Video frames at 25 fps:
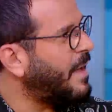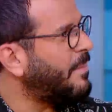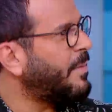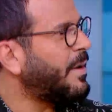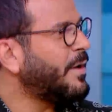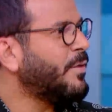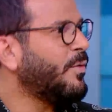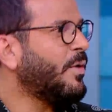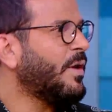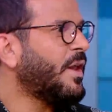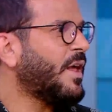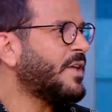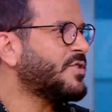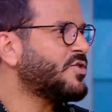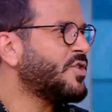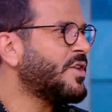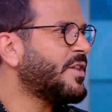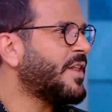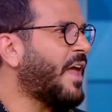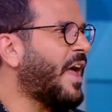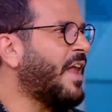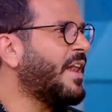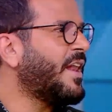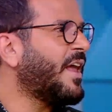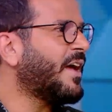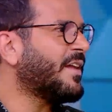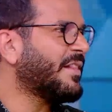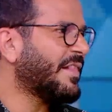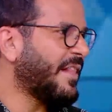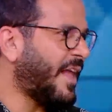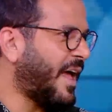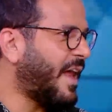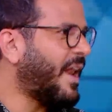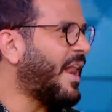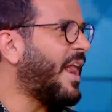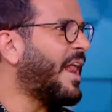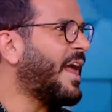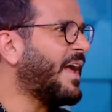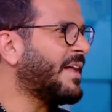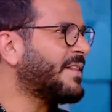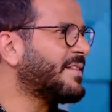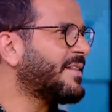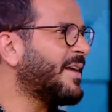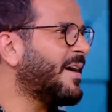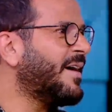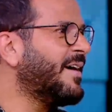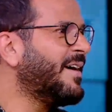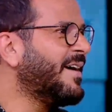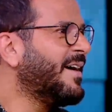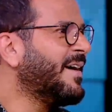قام قال لي والله خجلت قال لك اطلع على
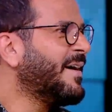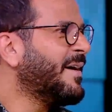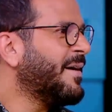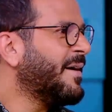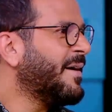حتى بس